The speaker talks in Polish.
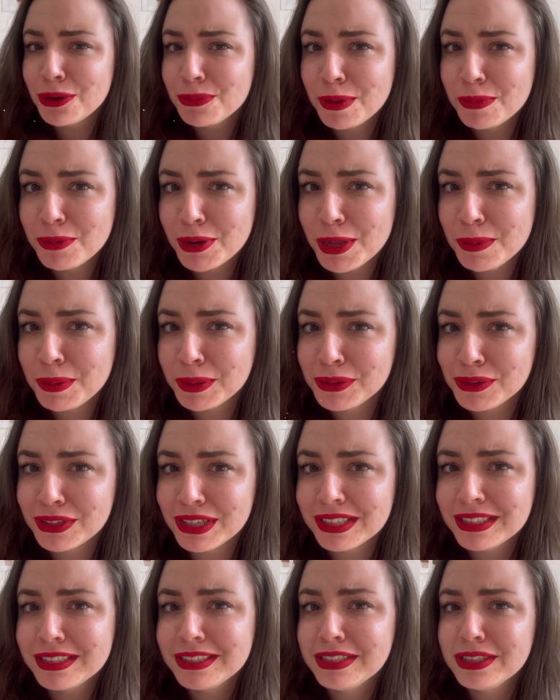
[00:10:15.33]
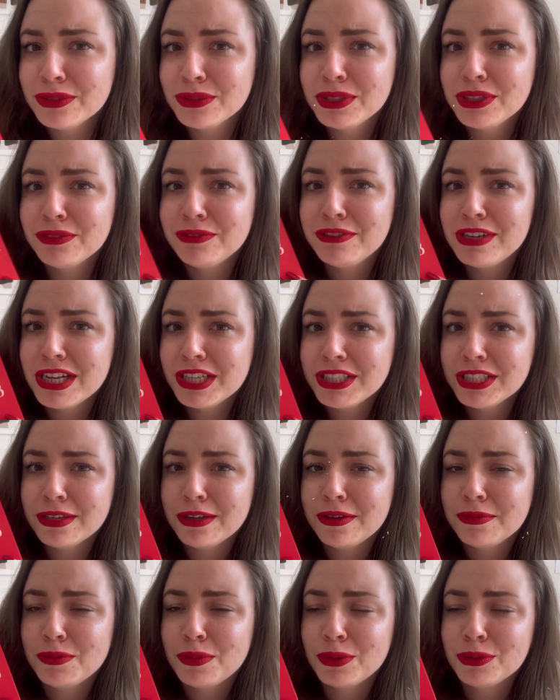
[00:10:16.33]
Oba moje patronaty dzieją się w
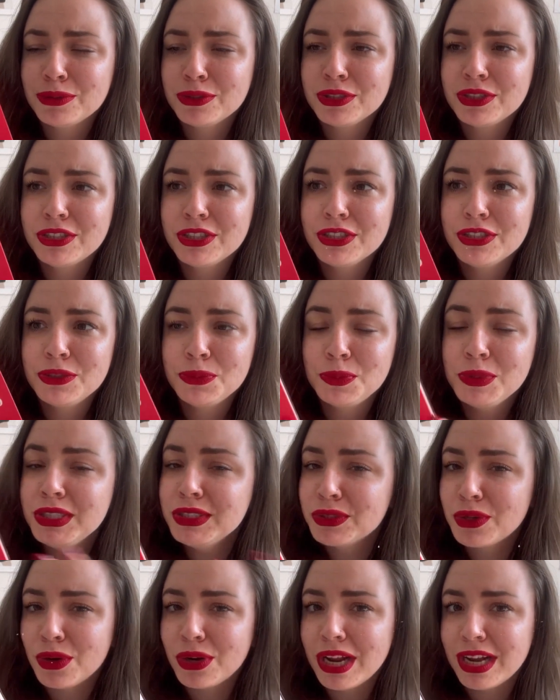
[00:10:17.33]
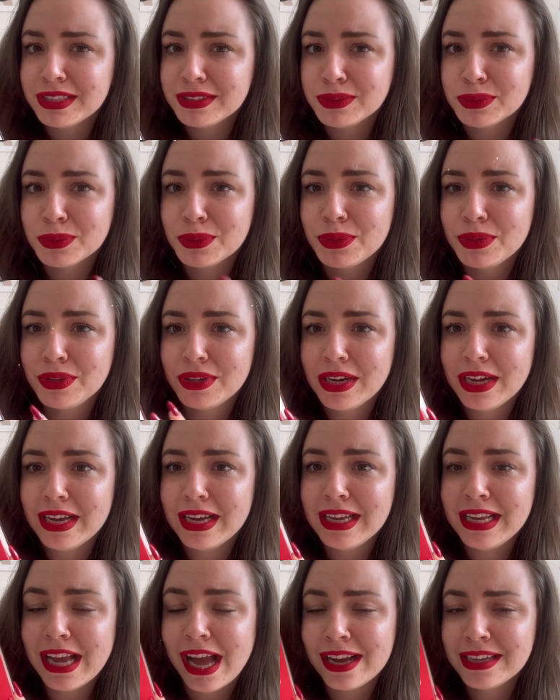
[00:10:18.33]
lesie bądź gdzieś blisko lasu
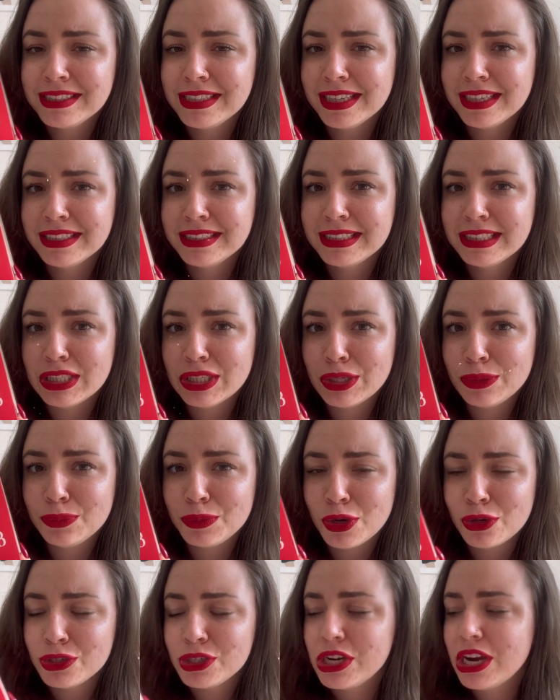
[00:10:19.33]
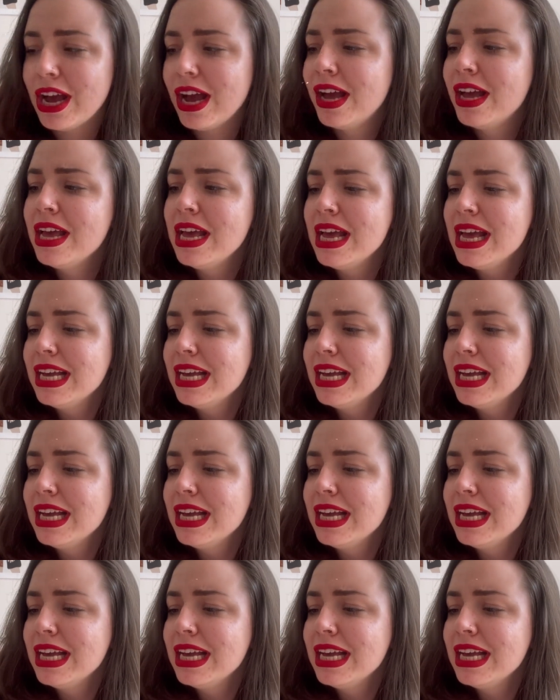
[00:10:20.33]
e, i akcja jest e, mroczna,